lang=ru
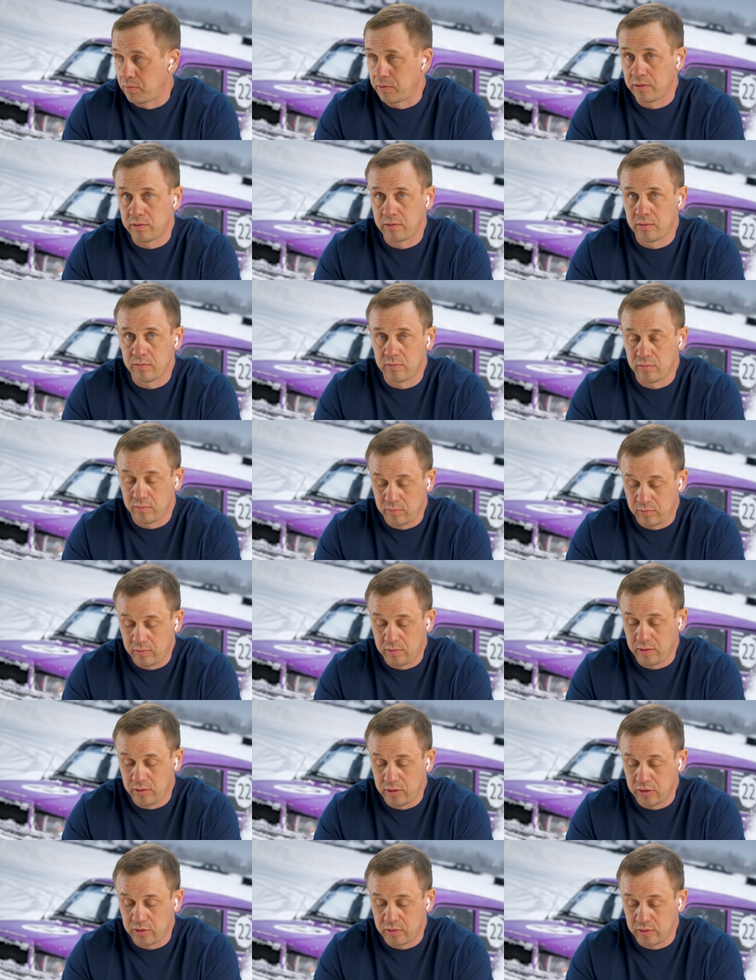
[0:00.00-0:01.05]
произвели? Ну,
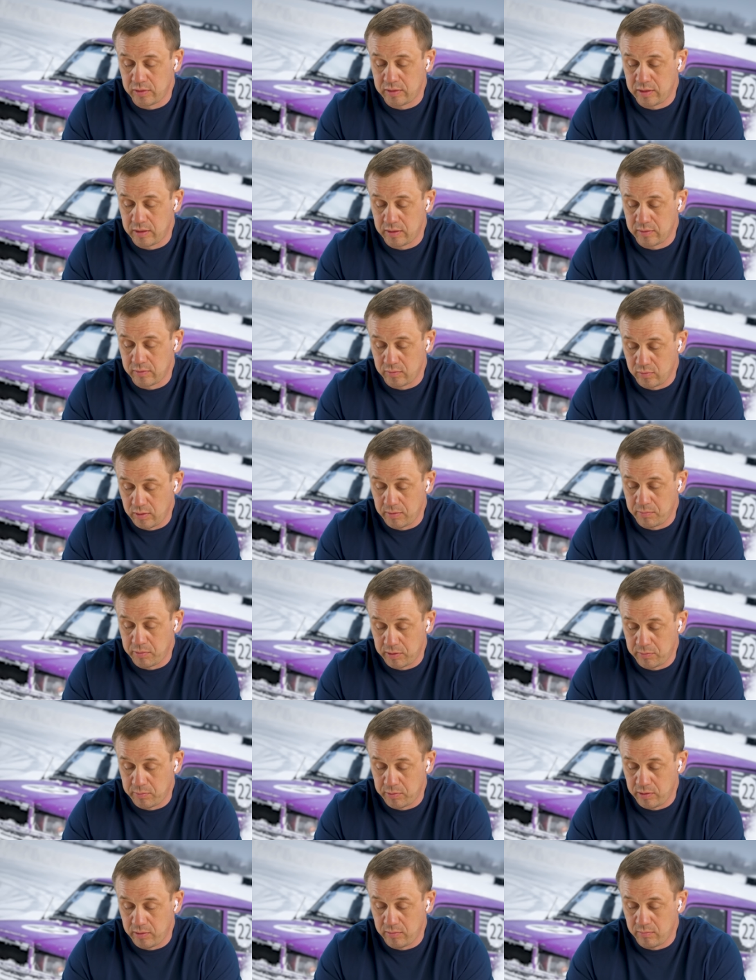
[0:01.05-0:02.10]
денежных средств, ну я
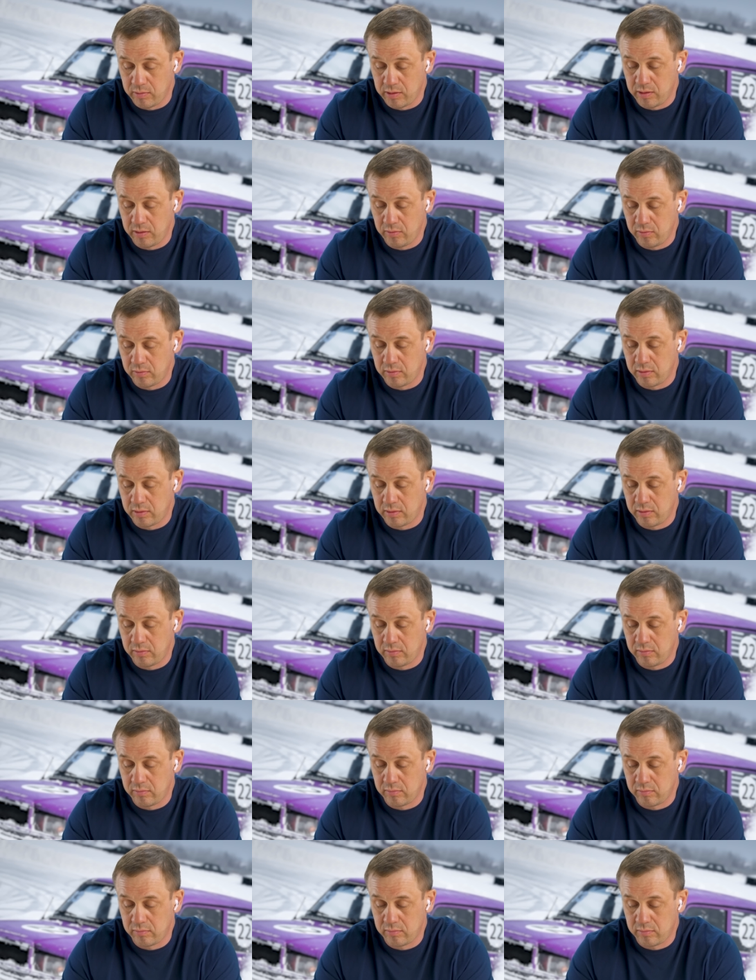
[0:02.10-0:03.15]
предпринимаю,
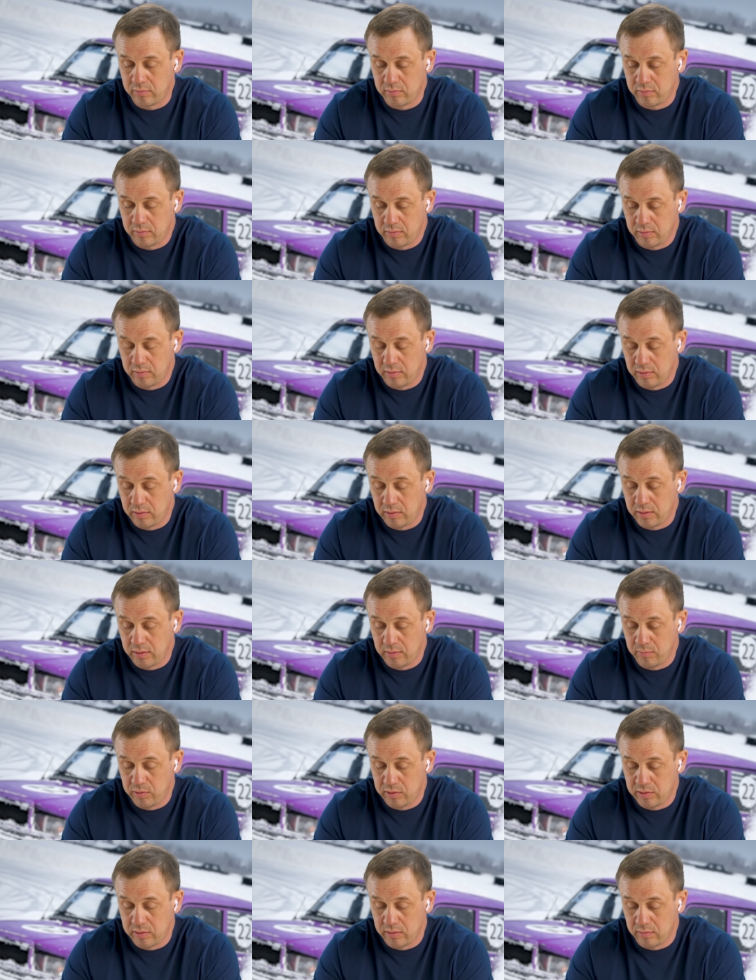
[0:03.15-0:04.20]
да. И это
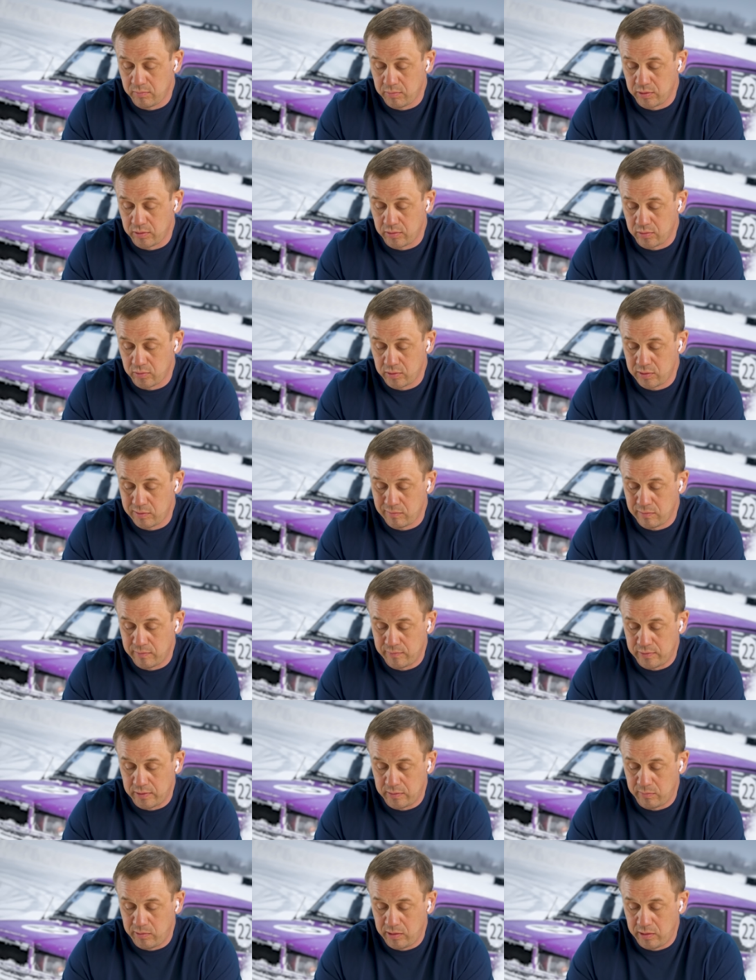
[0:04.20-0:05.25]
объяснял, банкротство
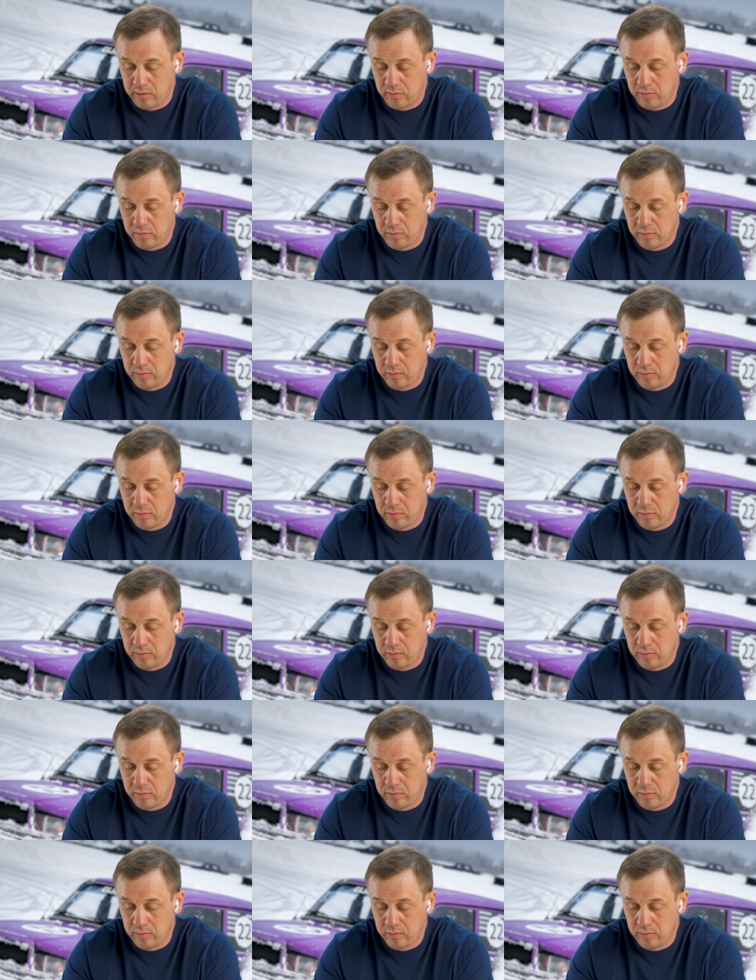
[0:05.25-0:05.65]
оформляю.